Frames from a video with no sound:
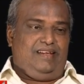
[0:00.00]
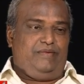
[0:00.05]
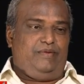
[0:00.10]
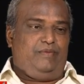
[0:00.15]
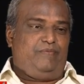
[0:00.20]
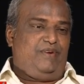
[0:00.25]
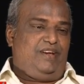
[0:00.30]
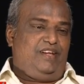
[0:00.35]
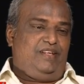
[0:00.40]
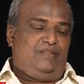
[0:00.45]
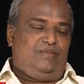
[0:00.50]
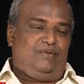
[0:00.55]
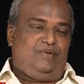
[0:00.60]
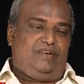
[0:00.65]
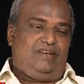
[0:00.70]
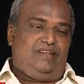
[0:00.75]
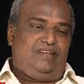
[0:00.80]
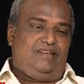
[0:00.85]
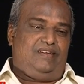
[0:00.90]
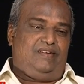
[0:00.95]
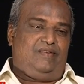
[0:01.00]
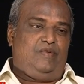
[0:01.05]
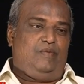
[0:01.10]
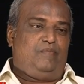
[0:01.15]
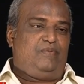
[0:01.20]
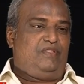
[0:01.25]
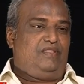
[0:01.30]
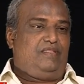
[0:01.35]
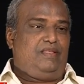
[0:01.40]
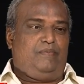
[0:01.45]
అభిప్రాయంతో
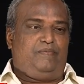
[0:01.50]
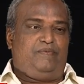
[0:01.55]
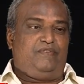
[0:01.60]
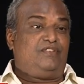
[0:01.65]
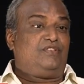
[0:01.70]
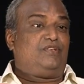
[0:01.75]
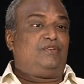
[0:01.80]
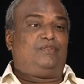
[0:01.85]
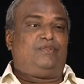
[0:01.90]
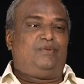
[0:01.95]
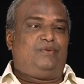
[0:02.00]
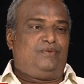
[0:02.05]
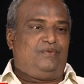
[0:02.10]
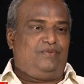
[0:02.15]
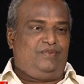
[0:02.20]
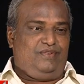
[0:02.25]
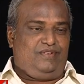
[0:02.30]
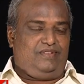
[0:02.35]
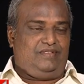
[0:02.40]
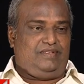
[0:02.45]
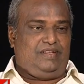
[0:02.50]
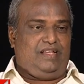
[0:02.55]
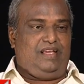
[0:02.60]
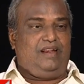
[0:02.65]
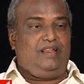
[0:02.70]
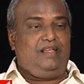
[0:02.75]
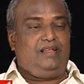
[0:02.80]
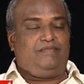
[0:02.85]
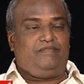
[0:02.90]
గొప్ప తపస్సుతో చాలా